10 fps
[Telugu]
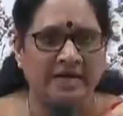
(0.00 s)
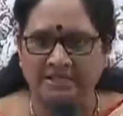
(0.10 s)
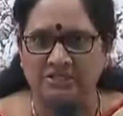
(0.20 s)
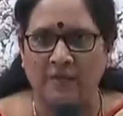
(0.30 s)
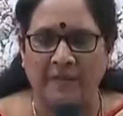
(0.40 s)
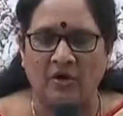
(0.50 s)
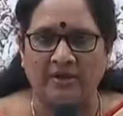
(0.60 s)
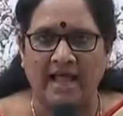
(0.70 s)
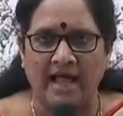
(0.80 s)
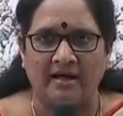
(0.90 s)
ఎత్తి
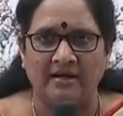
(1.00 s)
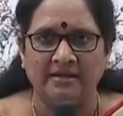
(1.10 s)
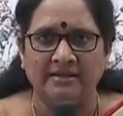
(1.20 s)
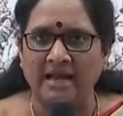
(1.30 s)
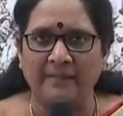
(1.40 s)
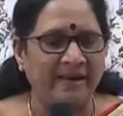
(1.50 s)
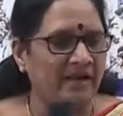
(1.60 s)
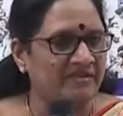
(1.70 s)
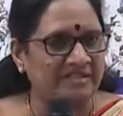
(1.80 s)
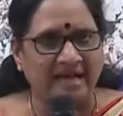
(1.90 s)
చూపకూడదా
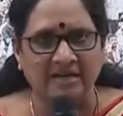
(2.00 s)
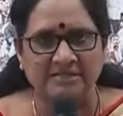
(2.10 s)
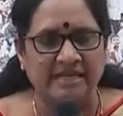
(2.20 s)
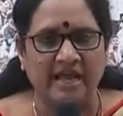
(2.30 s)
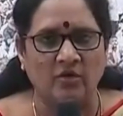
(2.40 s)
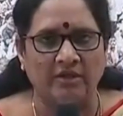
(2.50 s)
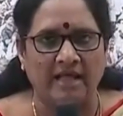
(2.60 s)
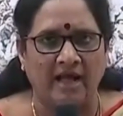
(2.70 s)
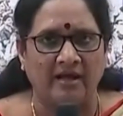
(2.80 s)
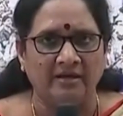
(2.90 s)
దానిపైన విచారణలు
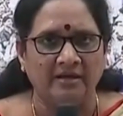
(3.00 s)
చేయకూడదా